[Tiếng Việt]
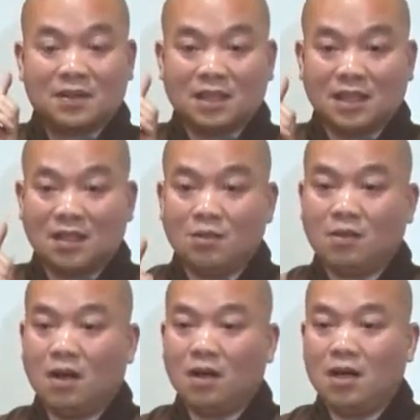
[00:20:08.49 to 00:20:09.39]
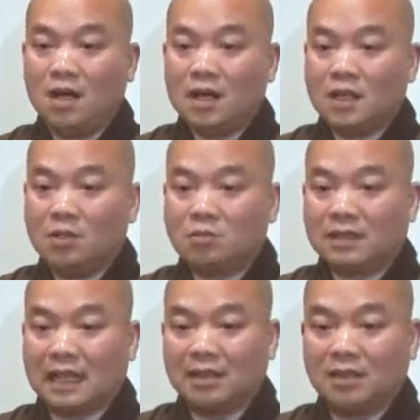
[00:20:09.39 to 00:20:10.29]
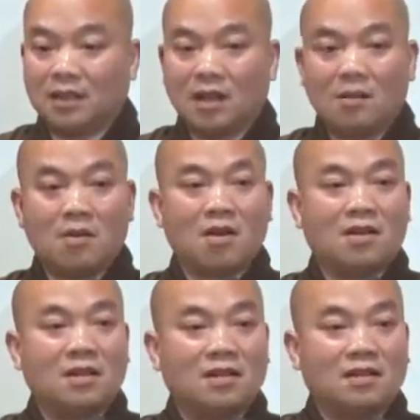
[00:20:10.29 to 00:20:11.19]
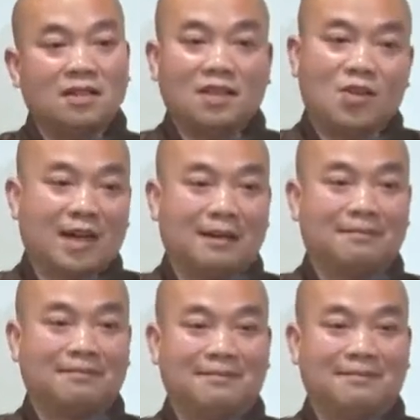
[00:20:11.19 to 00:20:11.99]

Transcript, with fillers: thì lúc đó cái xúc tăng thượng nó không có cơ sở để nó hoạt động